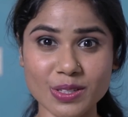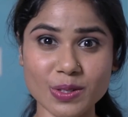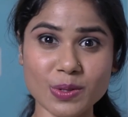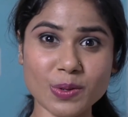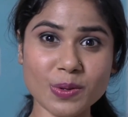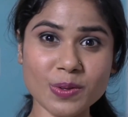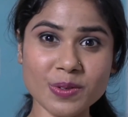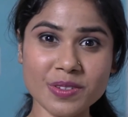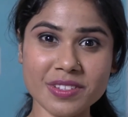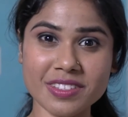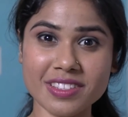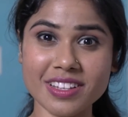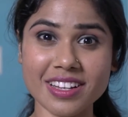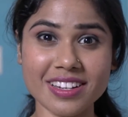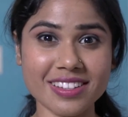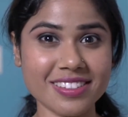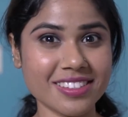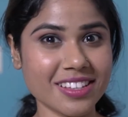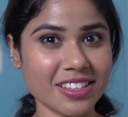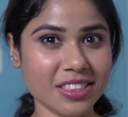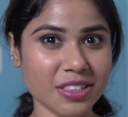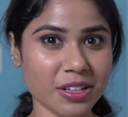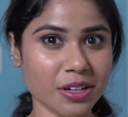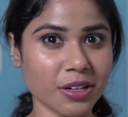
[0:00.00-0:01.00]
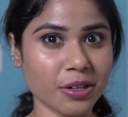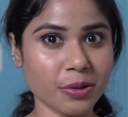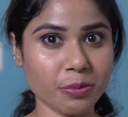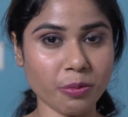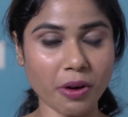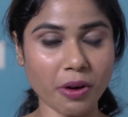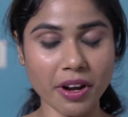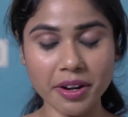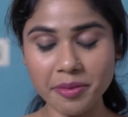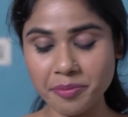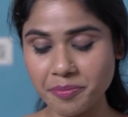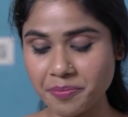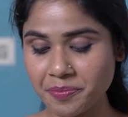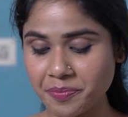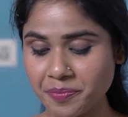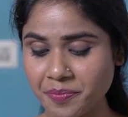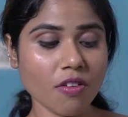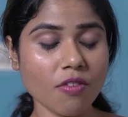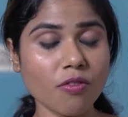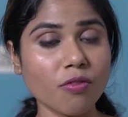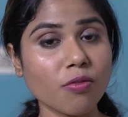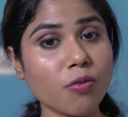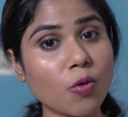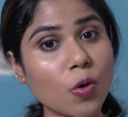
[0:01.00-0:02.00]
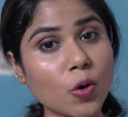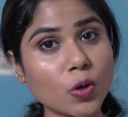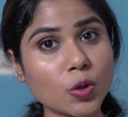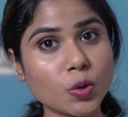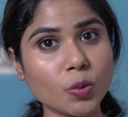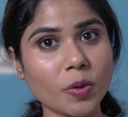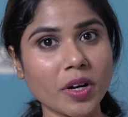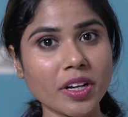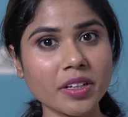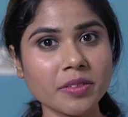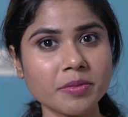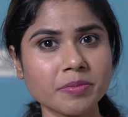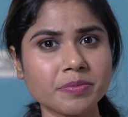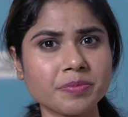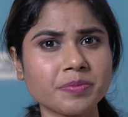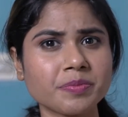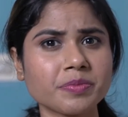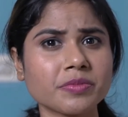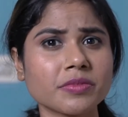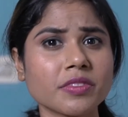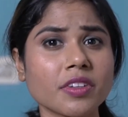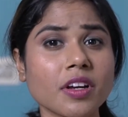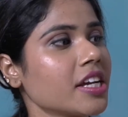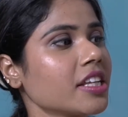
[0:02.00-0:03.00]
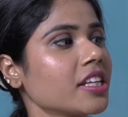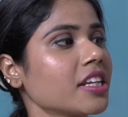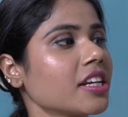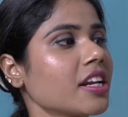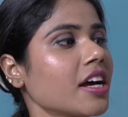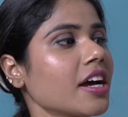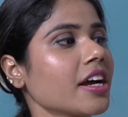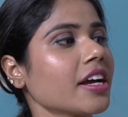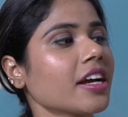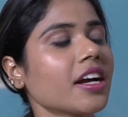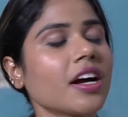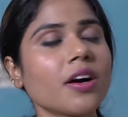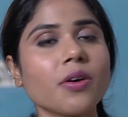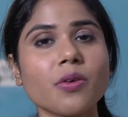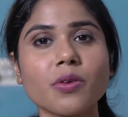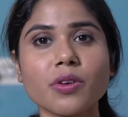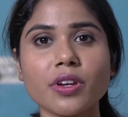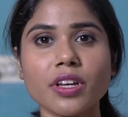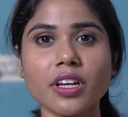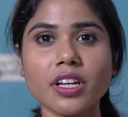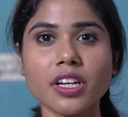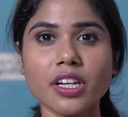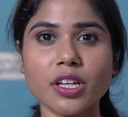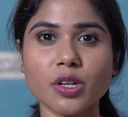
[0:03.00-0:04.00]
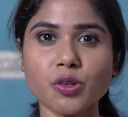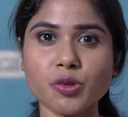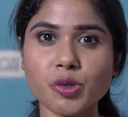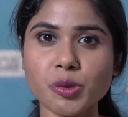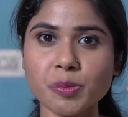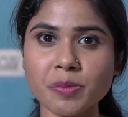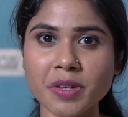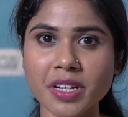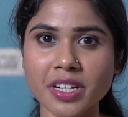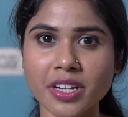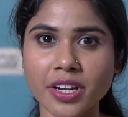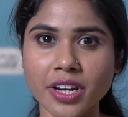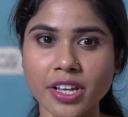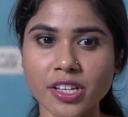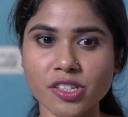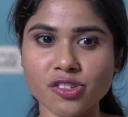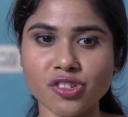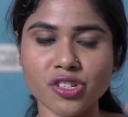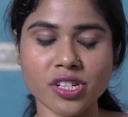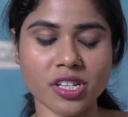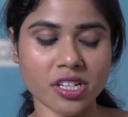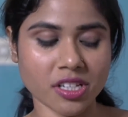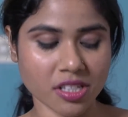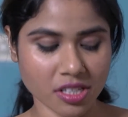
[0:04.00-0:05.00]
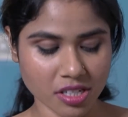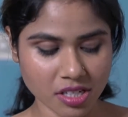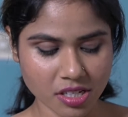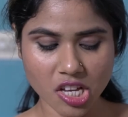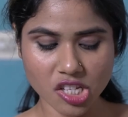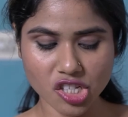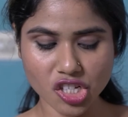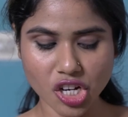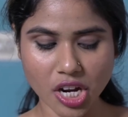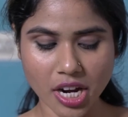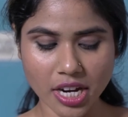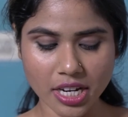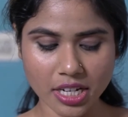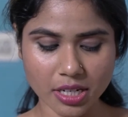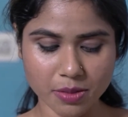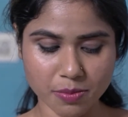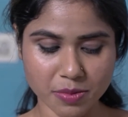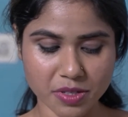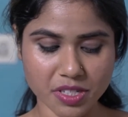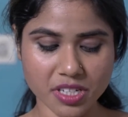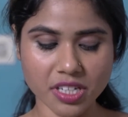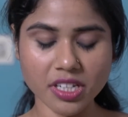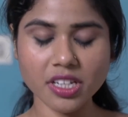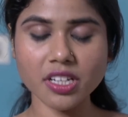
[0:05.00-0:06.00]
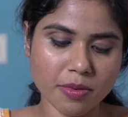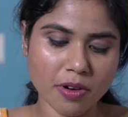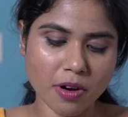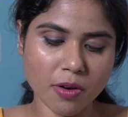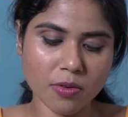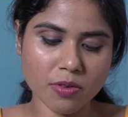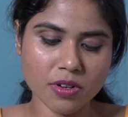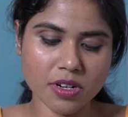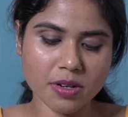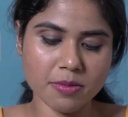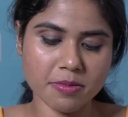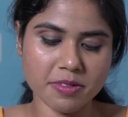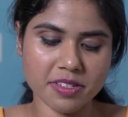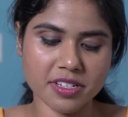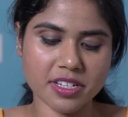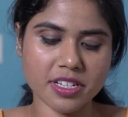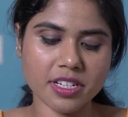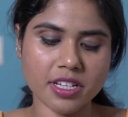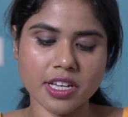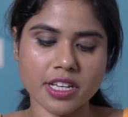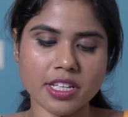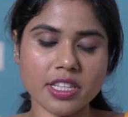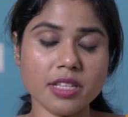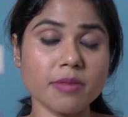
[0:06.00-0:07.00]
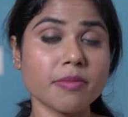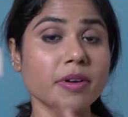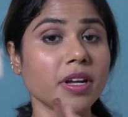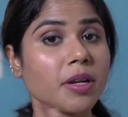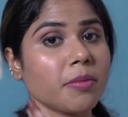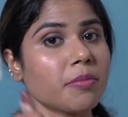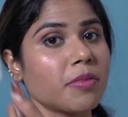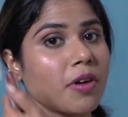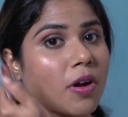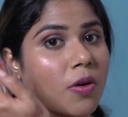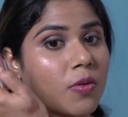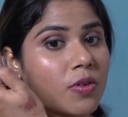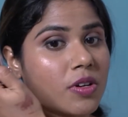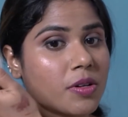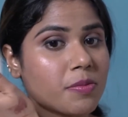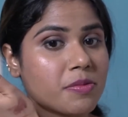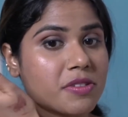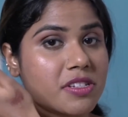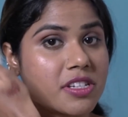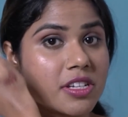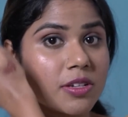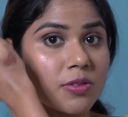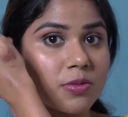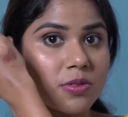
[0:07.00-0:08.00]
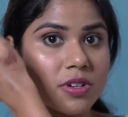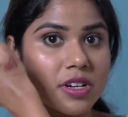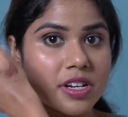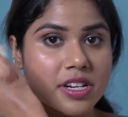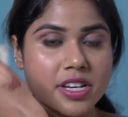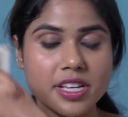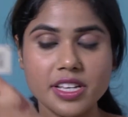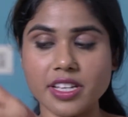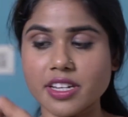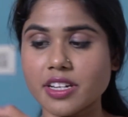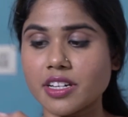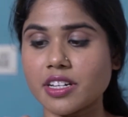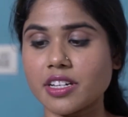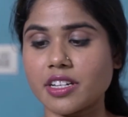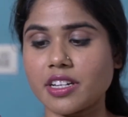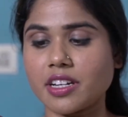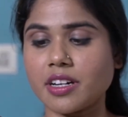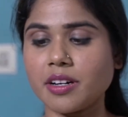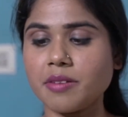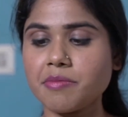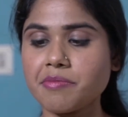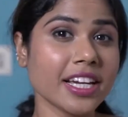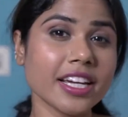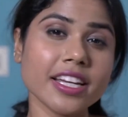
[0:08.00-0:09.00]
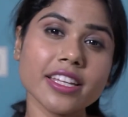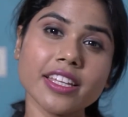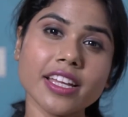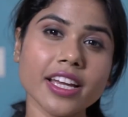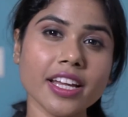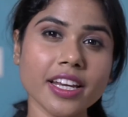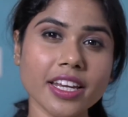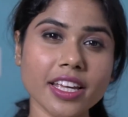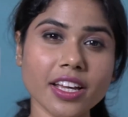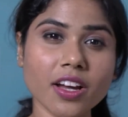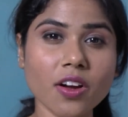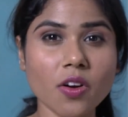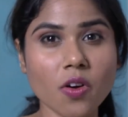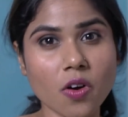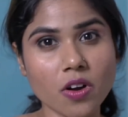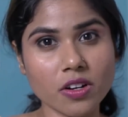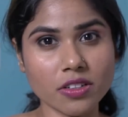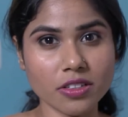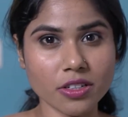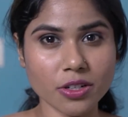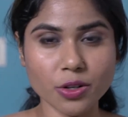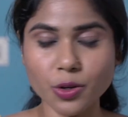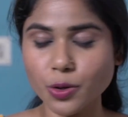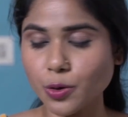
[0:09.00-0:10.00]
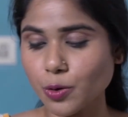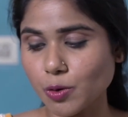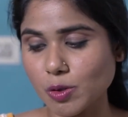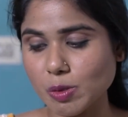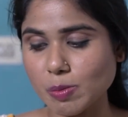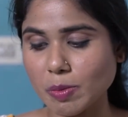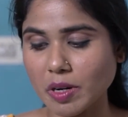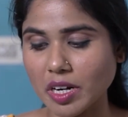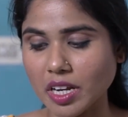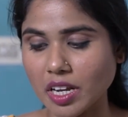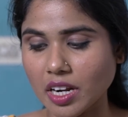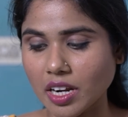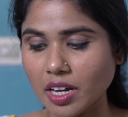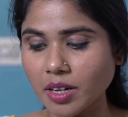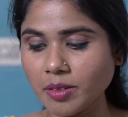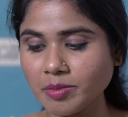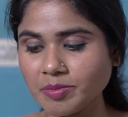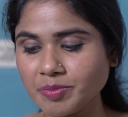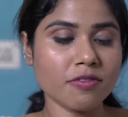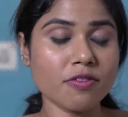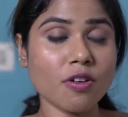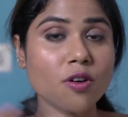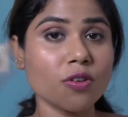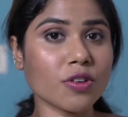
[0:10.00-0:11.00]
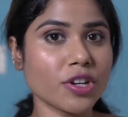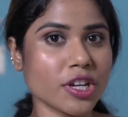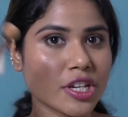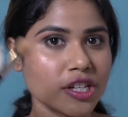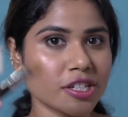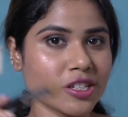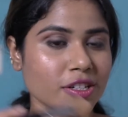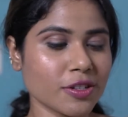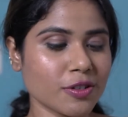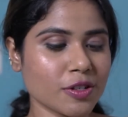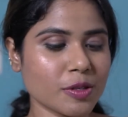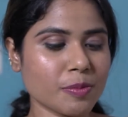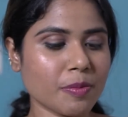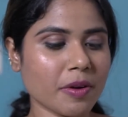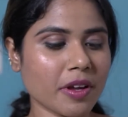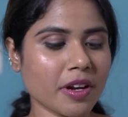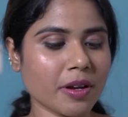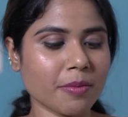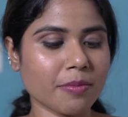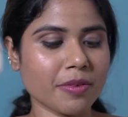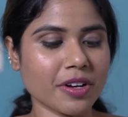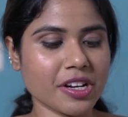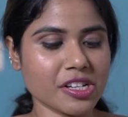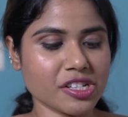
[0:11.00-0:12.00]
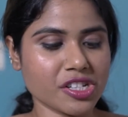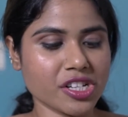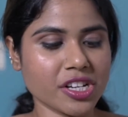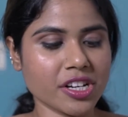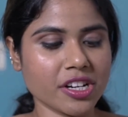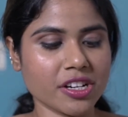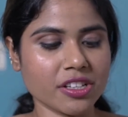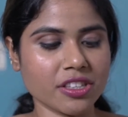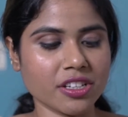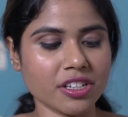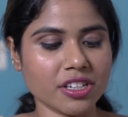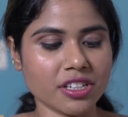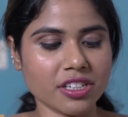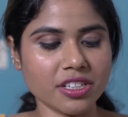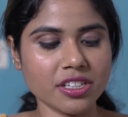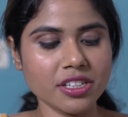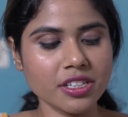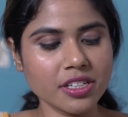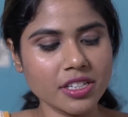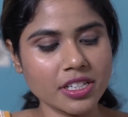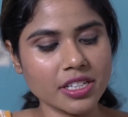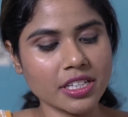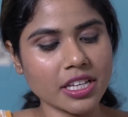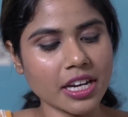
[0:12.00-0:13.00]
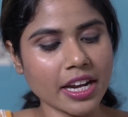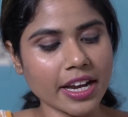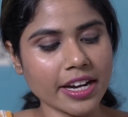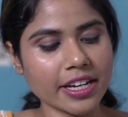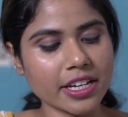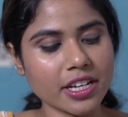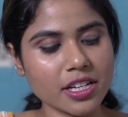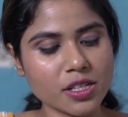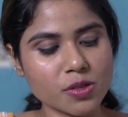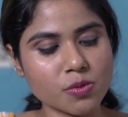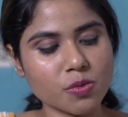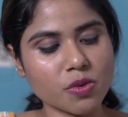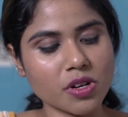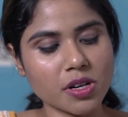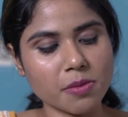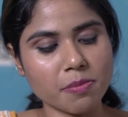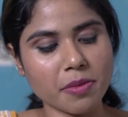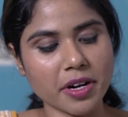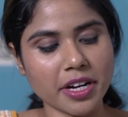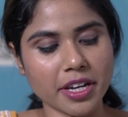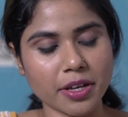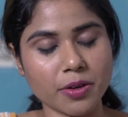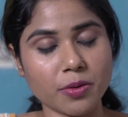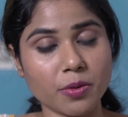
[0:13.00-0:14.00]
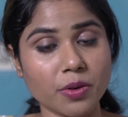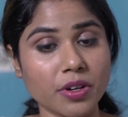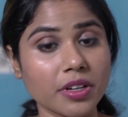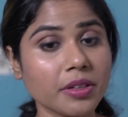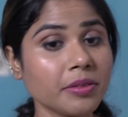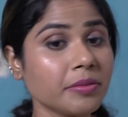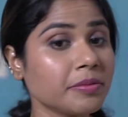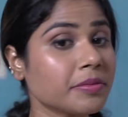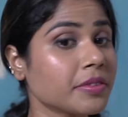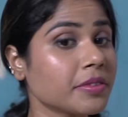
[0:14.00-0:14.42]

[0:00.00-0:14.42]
ஸோ தட் இஸ் த தேர்ட் ஒன் ஃபோர்த் ஒன் இது நைக்காவுடைய லிக்விட் மேட் இருந்து சாய் லிப்ஸ்டிக் ப்ரௌன் லிப்ஸ்டிக் இந்த மாதிரி ப்ரௌன் லிப்ஸ்டிக் உங்ககிட்ட இருக்குன்னா இதே நீங்கள் கான்டர்க்கும் யூஸ் பண்ணலாம் ஃபவுண்டேஷன் யூஸ் பண்ண ப்ரஷ்ஷே எடுத்துக்கிட்டு இதை லைட்டாக ஸ்வேல் பண்ணிக்கோங்க